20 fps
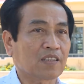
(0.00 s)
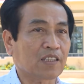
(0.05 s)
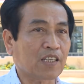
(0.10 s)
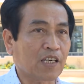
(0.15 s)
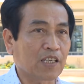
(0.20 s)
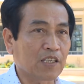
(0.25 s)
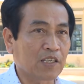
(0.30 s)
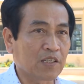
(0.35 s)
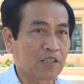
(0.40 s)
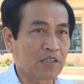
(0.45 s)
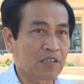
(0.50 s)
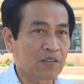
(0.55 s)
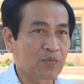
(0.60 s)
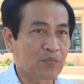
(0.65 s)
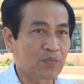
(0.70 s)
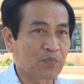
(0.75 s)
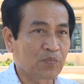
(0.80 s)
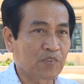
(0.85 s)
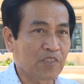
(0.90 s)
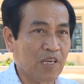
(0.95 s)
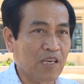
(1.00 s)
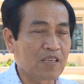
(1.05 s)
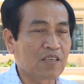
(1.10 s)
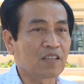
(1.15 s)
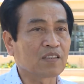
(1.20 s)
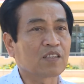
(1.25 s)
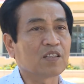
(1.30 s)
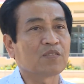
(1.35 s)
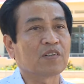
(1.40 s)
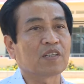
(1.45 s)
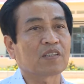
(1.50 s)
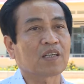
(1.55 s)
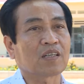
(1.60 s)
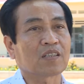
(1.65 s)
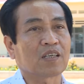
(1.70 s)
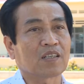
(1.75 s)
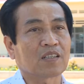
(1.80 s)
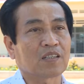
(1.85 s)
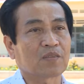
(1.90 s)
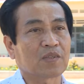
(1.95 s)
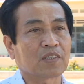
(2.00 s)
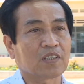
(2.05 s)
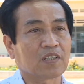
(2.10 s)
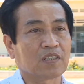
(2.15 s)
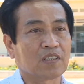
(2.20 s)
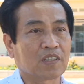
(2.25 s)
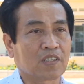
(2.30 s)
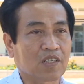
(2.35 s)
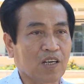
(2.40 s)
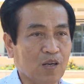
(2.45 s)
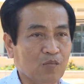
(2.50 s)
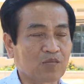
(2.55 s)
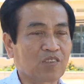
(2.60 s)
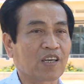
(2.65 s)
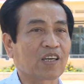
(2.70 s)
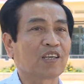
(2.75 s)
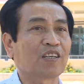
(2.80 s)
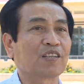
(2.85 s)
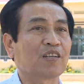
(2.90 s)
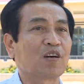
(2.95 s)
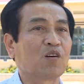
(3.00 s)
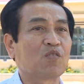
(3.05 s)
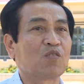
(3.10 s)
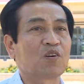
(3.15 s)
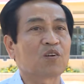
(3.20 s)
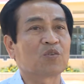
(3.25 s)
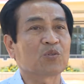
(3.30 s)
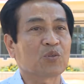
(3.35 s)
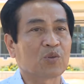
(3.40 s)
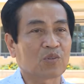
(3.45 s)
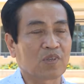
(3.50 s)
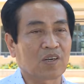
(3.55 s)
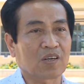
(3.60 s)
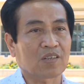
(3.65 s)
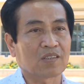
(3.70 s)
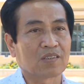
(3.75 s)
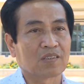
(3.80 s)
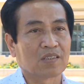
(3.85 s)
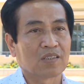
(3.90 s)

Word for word: cái xây dựng thư viện thân thiện trong nhà trường không thể đầu vào đuôi chuột được